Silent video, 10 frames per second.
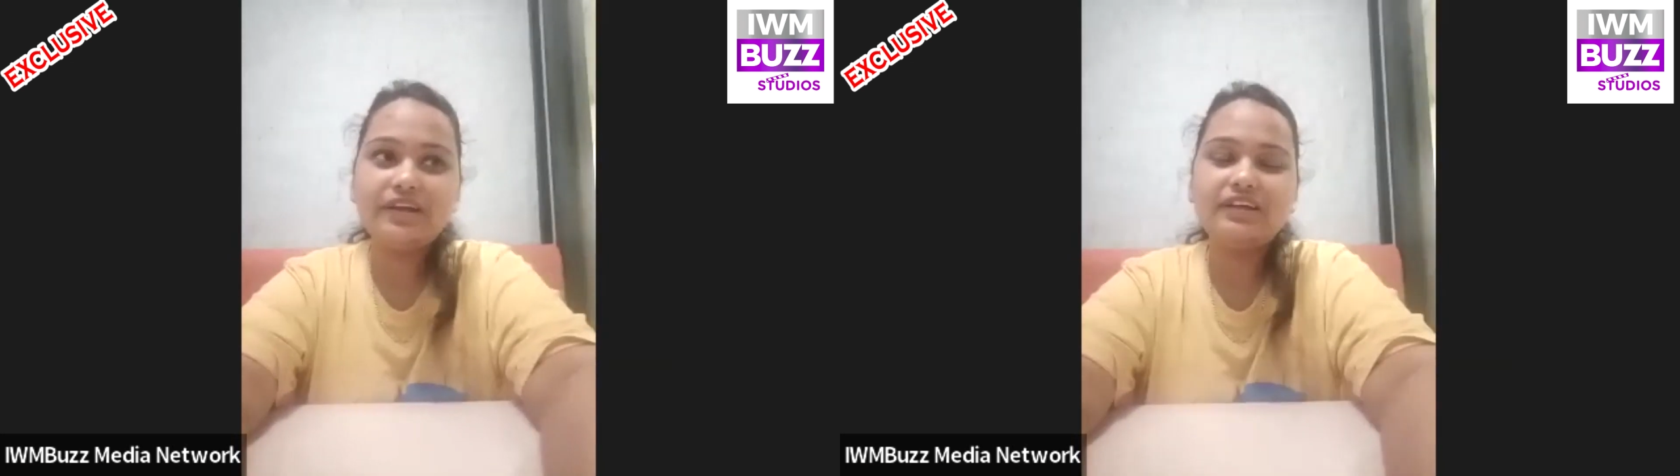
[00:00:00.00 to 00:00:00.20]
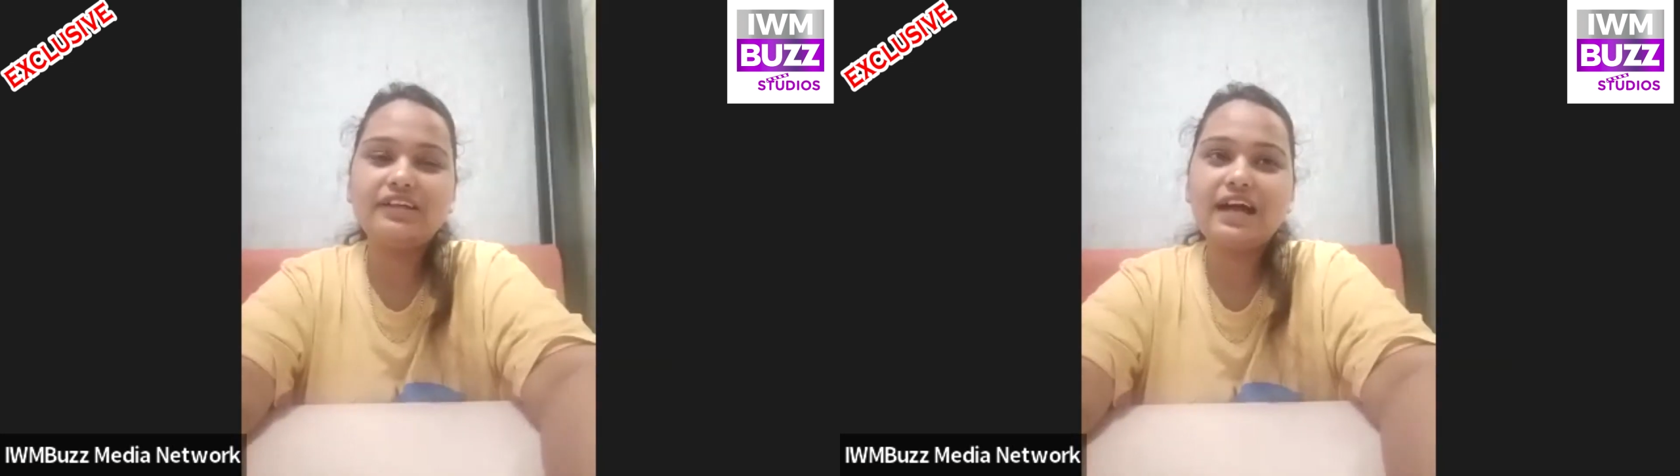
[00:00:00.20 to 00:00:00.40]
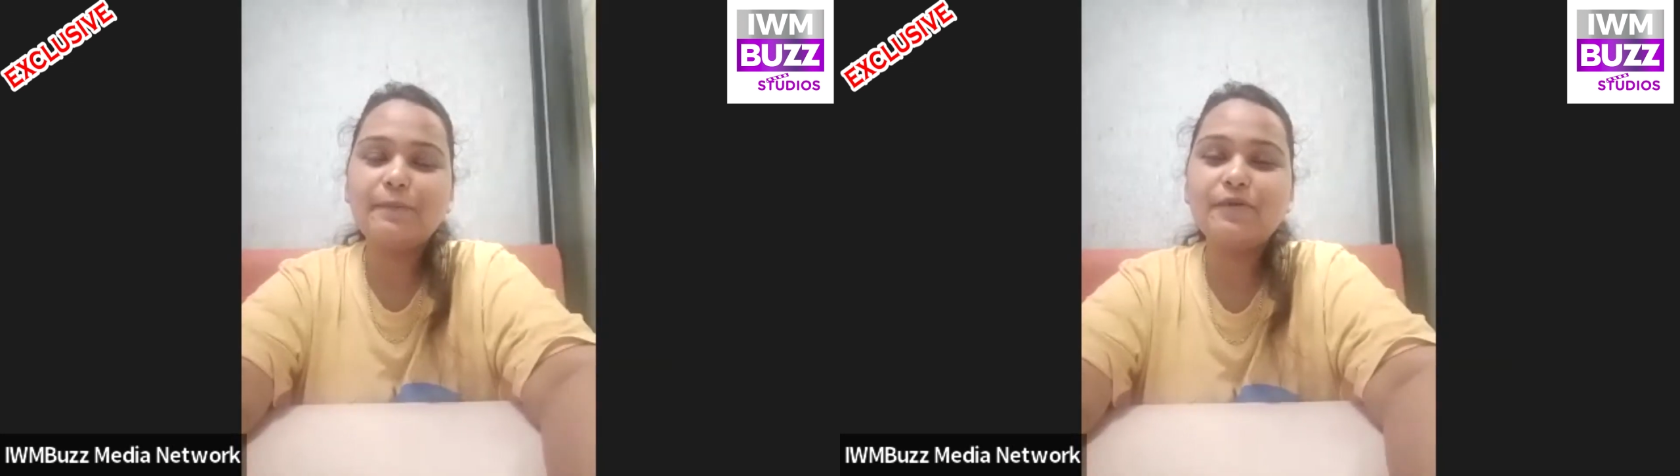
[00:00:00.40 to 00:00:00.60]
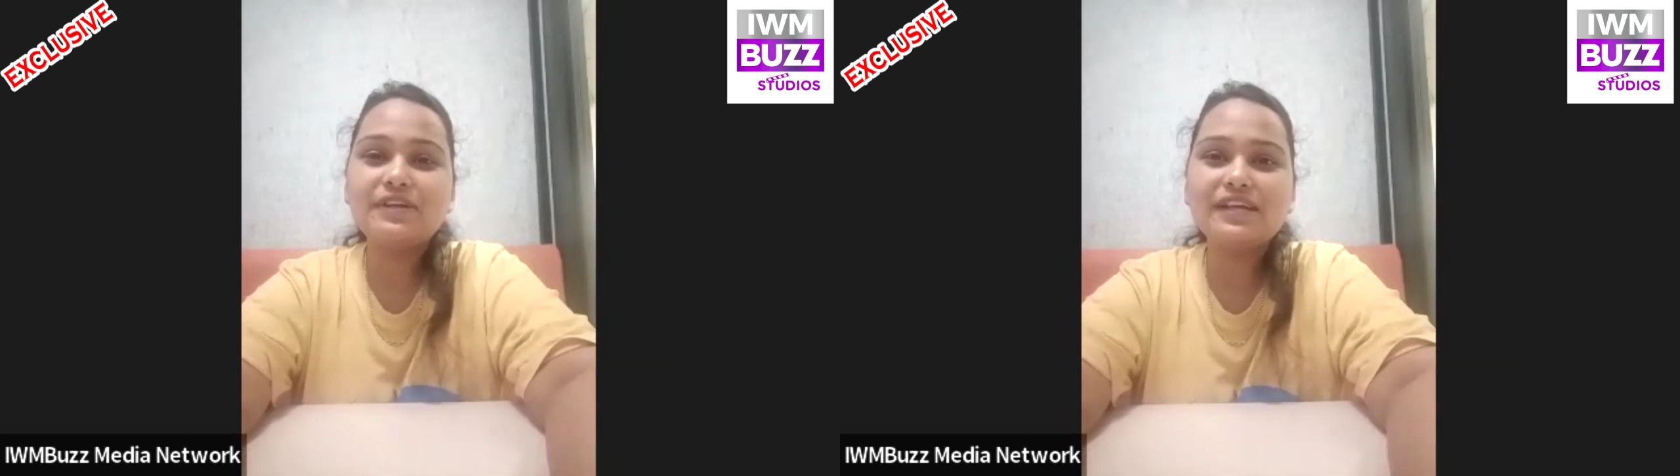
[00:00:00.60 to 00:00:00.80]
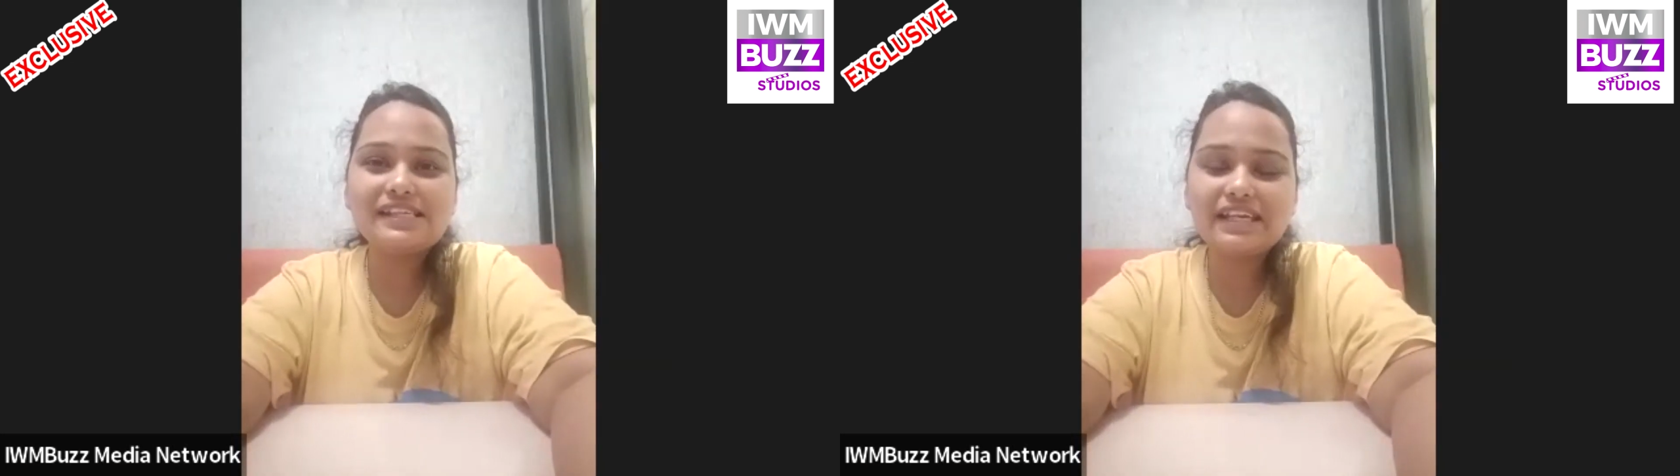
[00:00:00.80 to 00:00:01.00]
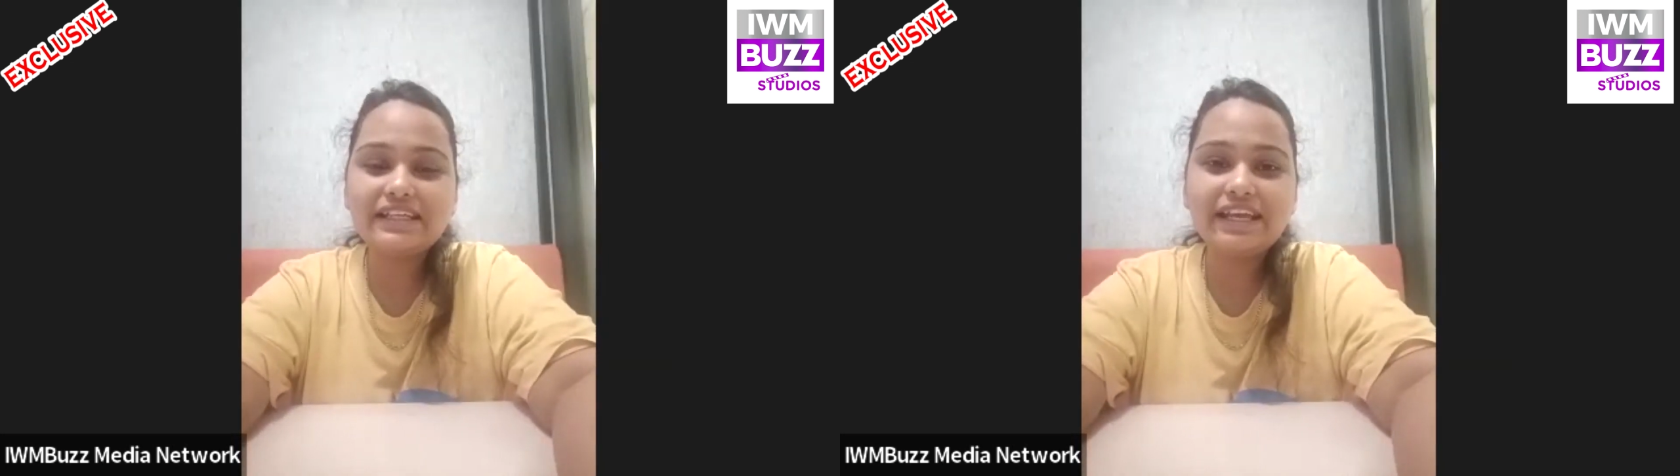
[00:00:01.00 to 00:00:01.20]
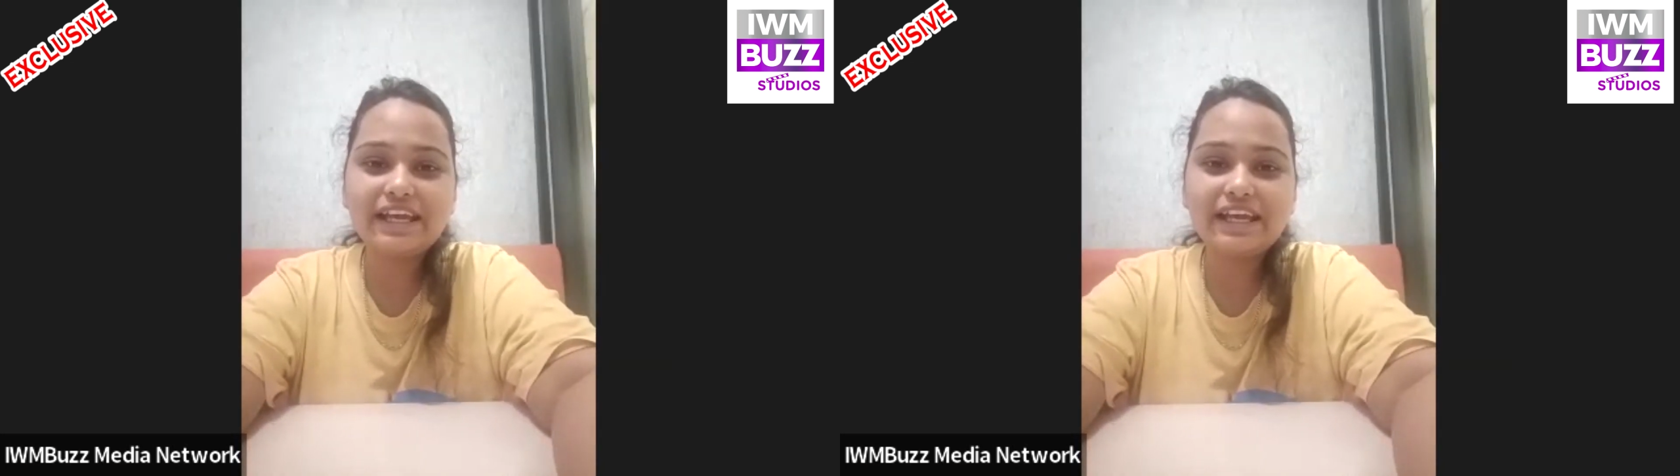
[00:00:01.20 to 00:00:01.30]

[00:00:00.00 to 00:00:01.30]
आपको कई सारे